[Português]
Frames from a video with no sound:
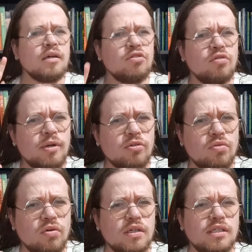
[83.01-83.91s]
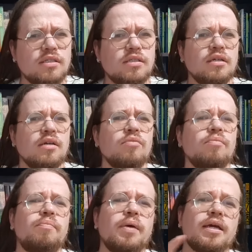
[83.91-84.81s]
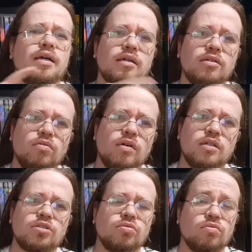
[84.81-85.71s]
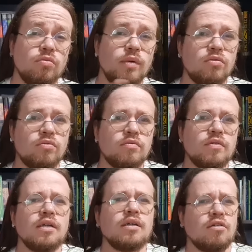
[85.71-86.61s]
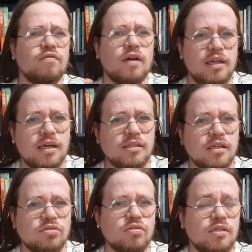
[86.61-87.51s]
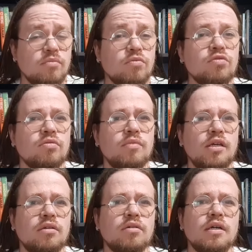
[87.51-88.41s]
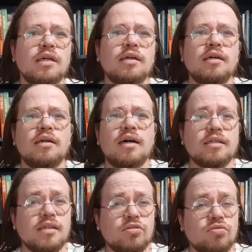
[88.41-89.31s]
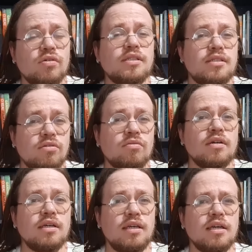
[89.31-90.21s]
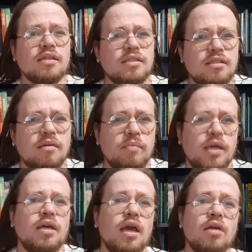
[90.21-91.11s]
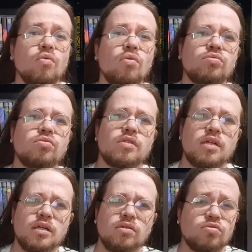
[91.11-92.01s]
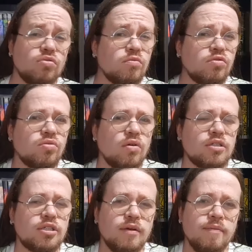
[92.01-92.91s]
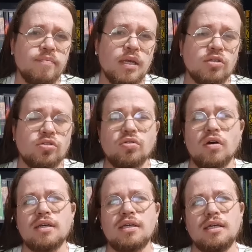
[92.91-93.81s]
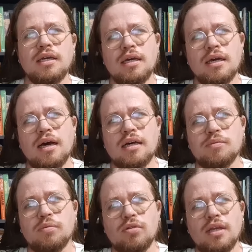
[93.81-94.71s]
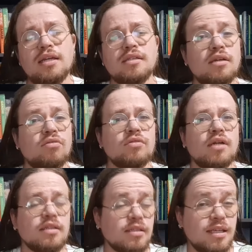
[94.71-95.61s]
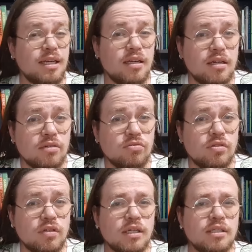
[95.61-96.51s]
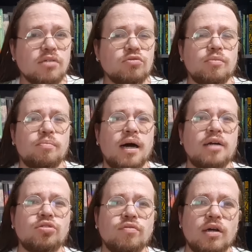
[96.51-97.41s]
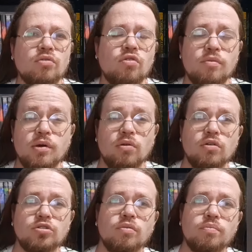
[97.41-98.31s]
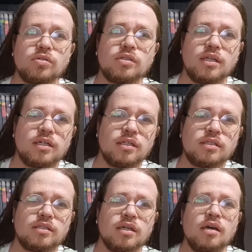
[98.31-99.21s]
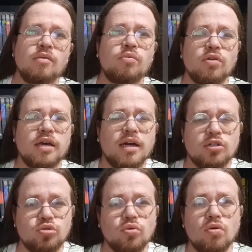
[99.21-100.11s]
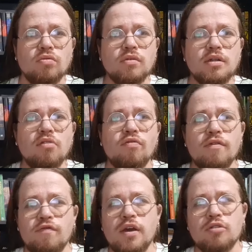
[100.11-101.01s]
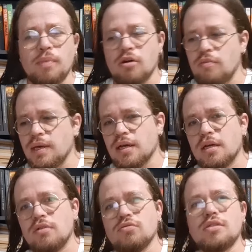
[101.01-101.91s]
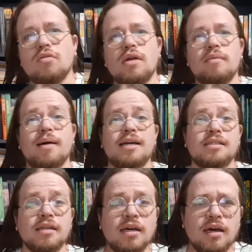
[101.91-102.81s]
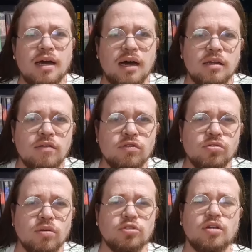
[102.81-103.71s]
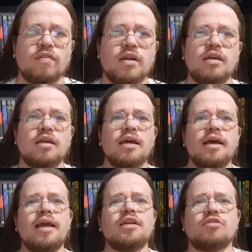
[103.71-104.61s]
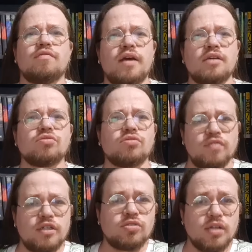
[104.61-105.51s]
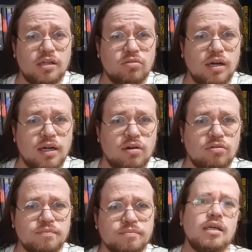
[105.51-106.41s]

Número 2, pegando o gancho do número 1, um, que eu falei que as rações têm muito milho, as rações são ricas também em outros grãos, como soja. Só que as proteínas encontradas em grãos são de baixo valor biológico para os cães, porque cachorro não foi feito para comer grão, são animais carnívoros, como eu já falei em diversos vídeos aqui do canal.